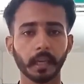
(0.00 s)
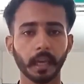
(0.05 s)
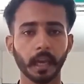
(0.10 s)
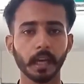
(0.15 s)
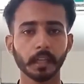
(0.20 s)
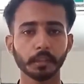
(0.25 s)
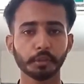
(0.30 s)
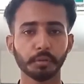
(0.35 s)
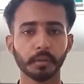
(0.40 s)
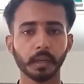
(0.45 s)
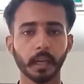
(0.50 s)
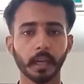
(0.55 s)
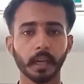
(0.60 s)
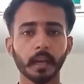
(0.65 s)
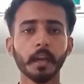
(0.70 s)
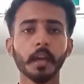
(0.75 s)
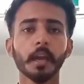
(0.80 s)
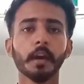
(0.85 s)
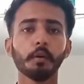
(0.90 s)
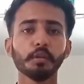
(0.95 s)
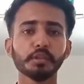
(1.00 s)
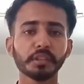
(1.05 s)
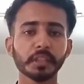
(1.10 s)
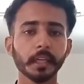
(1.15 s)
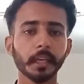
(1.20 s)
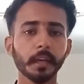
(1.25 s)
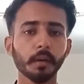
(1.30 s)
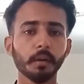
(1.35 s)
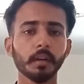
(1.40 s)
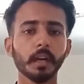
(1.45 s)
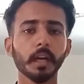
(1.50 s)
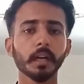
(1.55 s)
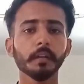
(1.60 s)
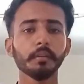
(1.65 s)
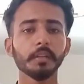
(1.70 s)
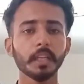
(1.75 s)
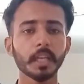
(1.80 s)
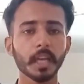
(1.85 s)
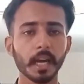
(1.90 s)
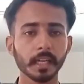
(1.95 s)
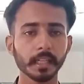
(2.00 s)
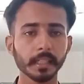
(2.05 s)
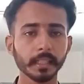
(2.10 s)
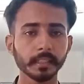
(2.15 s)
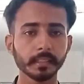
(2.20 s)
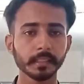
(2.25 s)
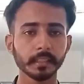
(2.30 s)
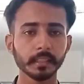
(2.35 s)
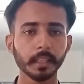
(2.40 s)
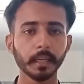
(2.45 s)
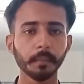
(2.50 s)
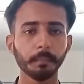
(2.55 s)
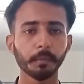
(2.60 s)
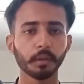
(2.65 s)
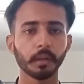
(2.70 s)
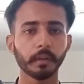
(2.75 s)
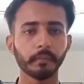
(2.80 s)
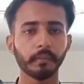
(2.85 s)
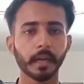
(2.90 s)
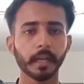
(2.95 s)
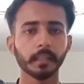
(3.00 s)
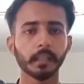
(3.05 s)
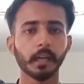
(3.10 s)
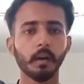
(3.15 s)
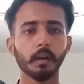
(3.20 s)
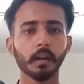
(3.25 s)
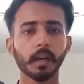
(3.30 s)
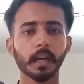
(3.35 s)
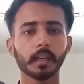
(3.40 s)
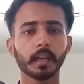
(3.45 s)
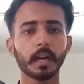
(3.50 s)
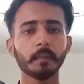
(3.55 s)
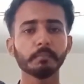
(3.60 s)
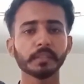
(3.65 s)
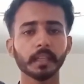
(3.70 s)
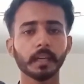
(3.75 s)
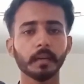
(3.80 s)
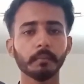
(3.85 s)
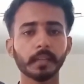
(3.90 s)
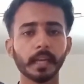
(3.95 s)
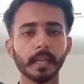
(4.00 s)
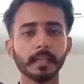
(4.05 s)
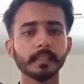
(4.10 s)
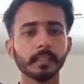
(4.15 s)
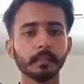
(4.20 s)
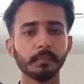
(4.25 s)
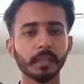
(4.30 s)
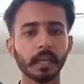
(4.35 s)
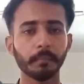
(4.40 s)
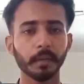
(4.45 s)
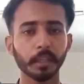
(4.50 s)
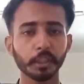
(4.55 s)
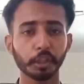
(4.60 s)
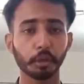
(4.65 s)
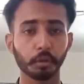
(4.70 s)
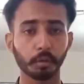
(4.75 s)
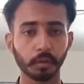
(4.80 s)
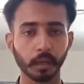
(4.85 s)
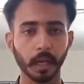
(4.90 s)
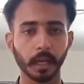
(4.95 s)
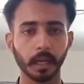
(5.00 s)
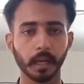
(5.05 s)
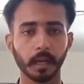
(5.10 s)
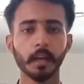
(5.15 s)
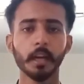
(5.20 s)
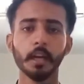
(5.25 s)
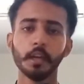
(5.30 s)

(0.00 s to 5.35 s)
के आ चुके हैं उससे ये होगा कि उनकी आगे की ज़िंदगी में उन्हें फ़ायदा होगा कम से कम थैलीसीमिया मेजर रुकेगा